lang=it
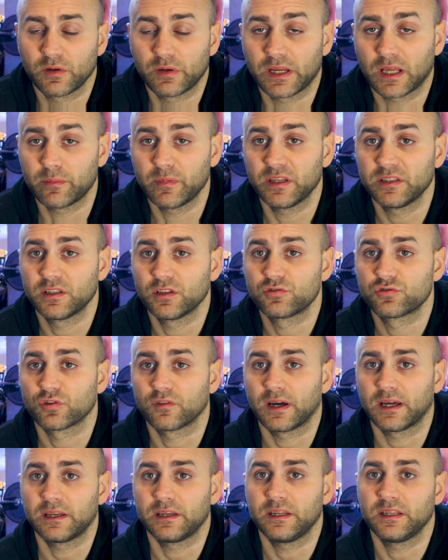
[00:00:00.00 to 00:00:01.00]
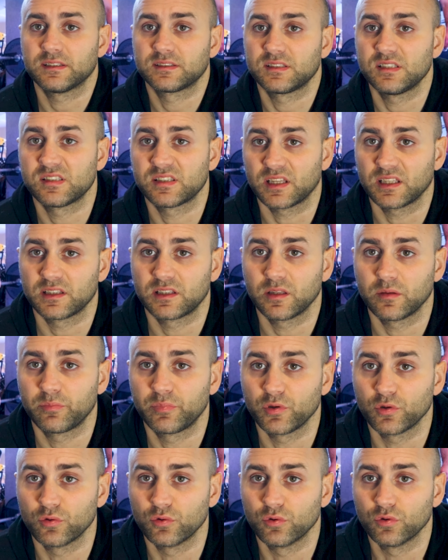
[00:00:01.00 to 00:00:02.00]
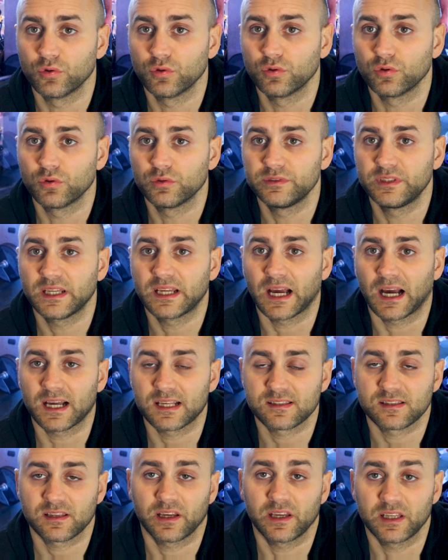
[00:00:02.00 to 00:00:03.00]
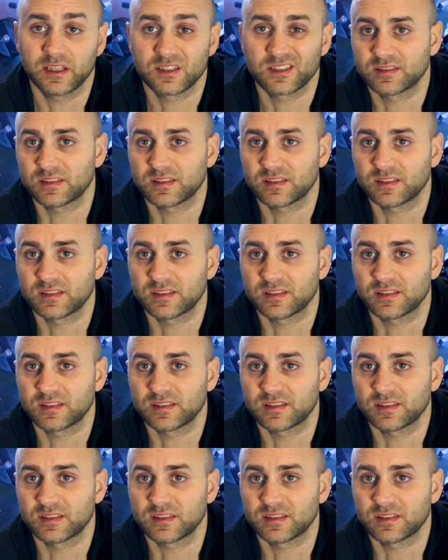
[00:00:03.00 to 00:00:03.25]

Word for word: teoricamente Giovanni si sente più di casa e